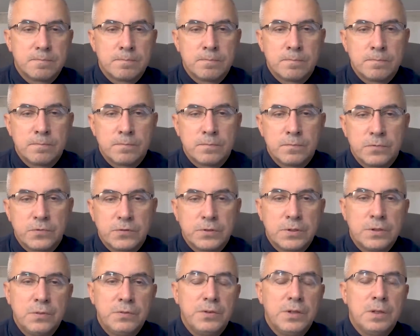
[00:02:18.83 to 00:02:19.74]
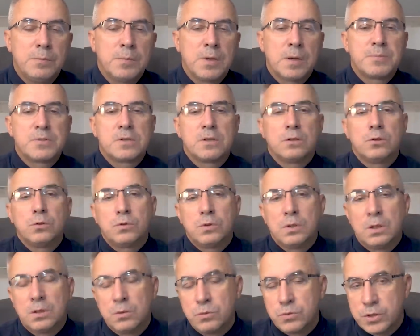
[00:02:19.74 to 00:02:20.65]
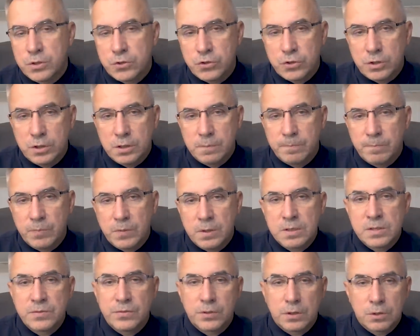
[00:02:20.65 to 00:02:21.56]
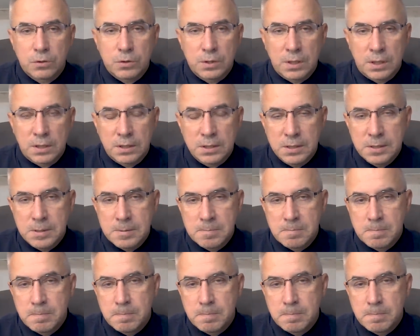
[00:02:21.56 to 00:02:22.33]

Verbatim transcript: mm, w tym filmie absolutnie ludzie źli i zwyrodniali,